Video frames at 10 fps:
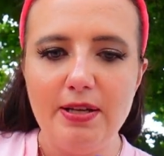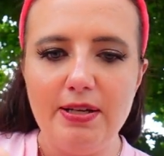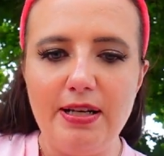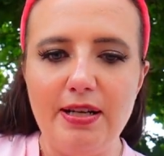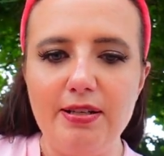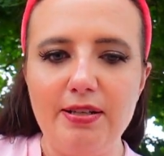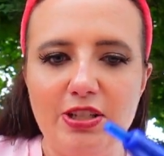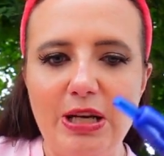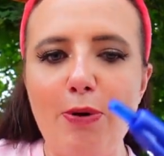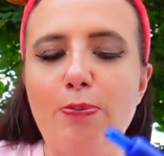Da,
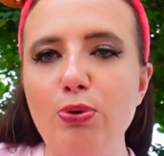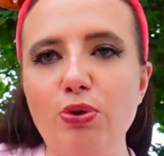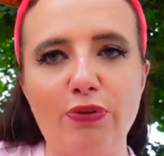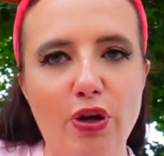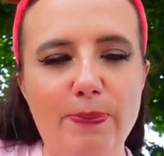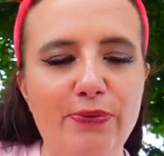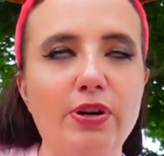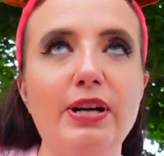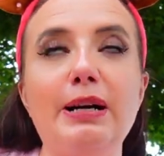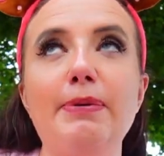ich habe auch
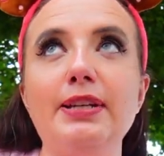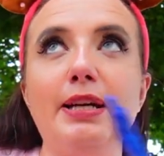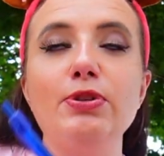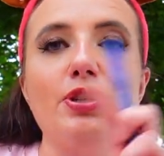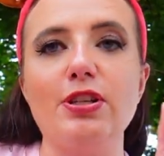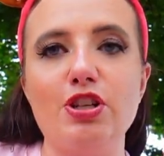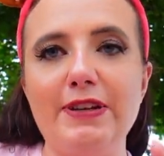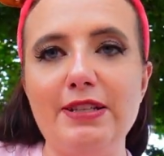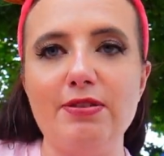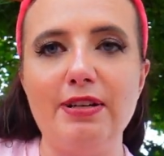Bluetooth-Kopfhörer, aber die habe ich in der
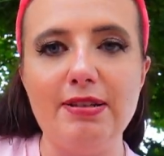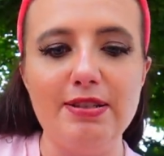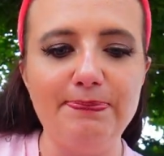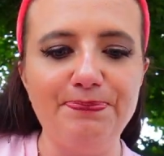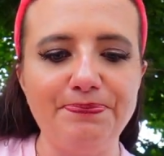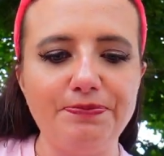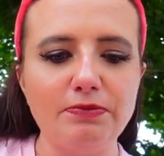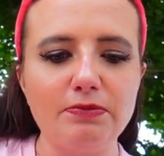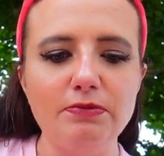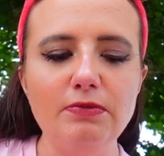Schweiz zugelassen.
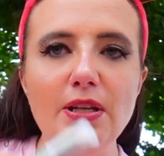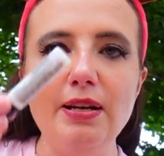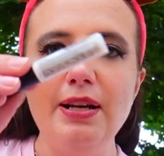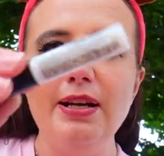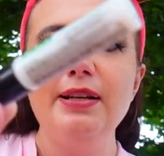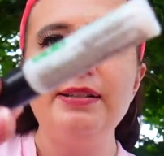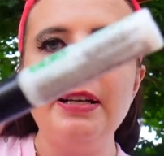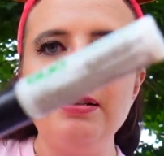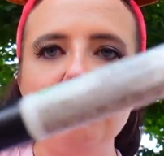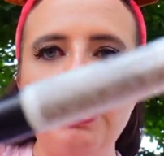
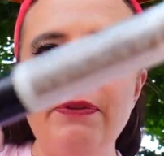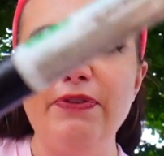Dann mein